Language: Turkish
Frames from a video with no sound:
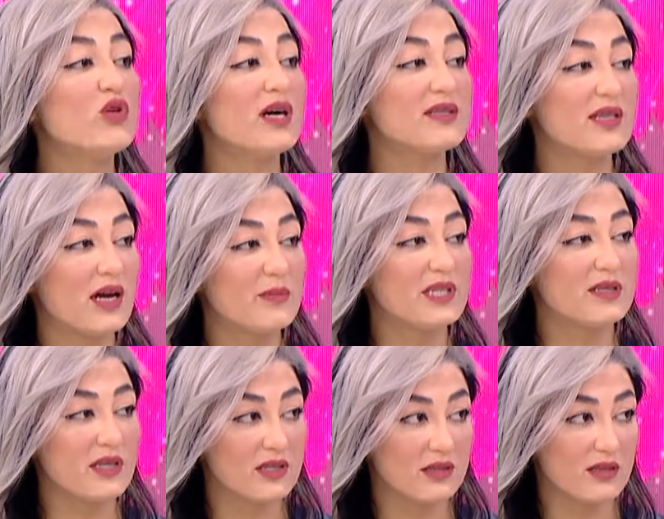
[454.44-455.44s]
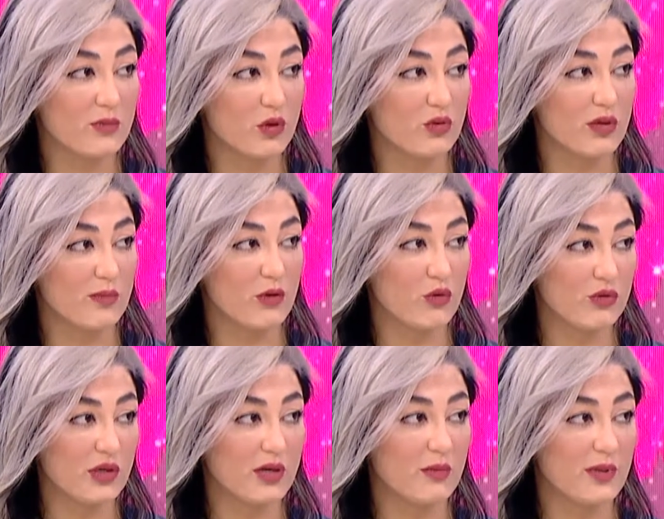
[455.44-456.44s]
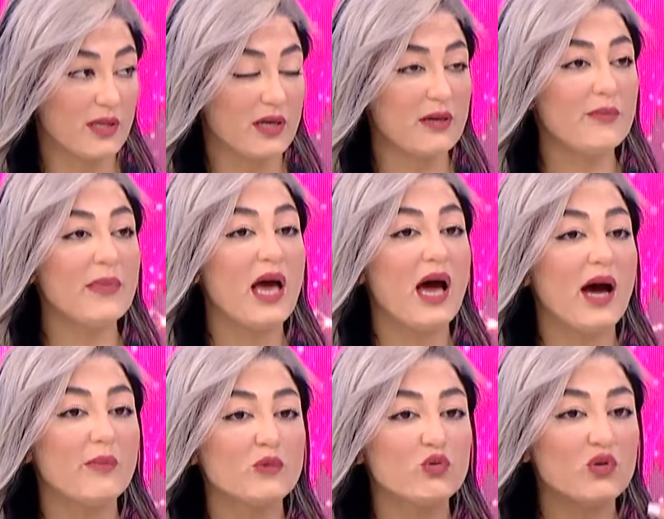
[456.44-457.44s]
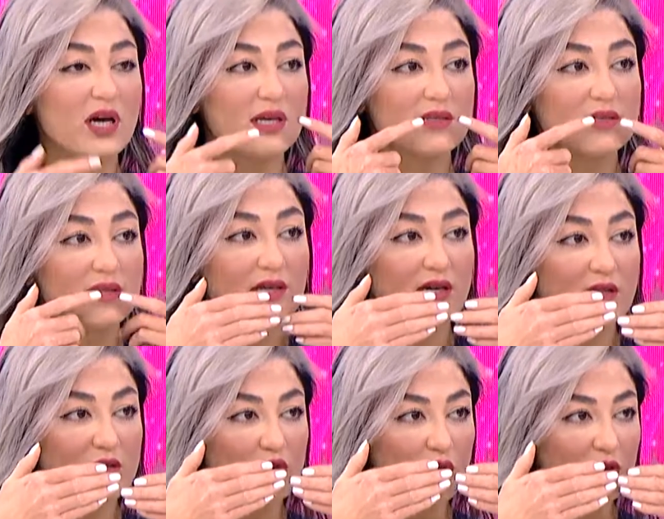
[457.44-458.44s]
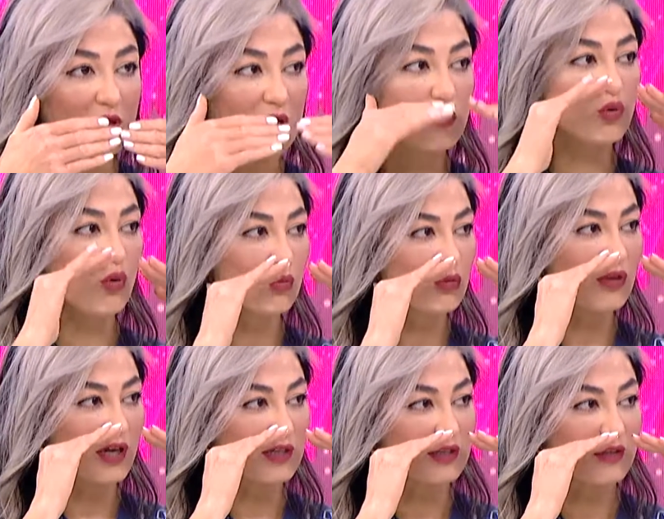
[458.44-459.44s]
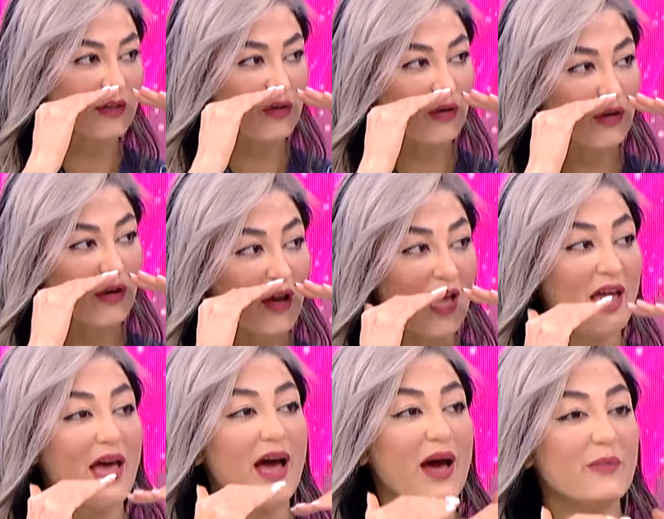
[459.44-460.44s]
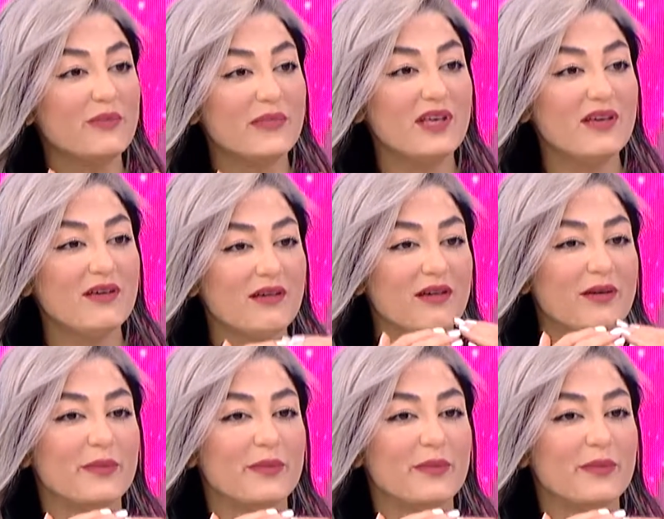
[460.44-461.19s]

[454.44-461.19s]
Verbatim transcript: dudak serbestleştirme öne hmm. önerebilirim. Hem dudağınızı kalıcı olarak dolgunlaştırıyor. Hmm. Hem de